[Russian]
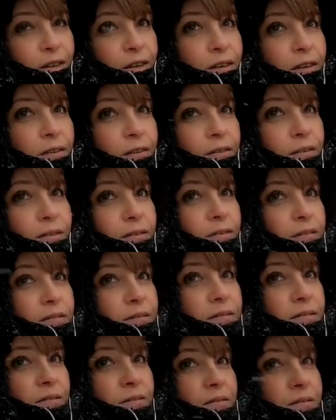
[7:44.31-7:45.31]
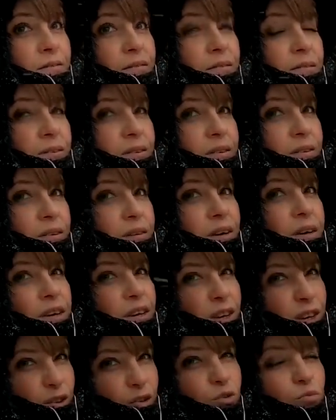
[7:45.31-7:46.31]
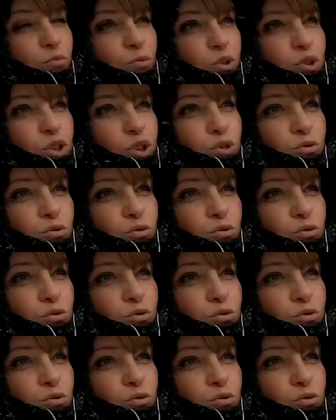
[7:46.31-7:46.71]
я думаю, скорее всего, они сделают, как-то все я разукрасят.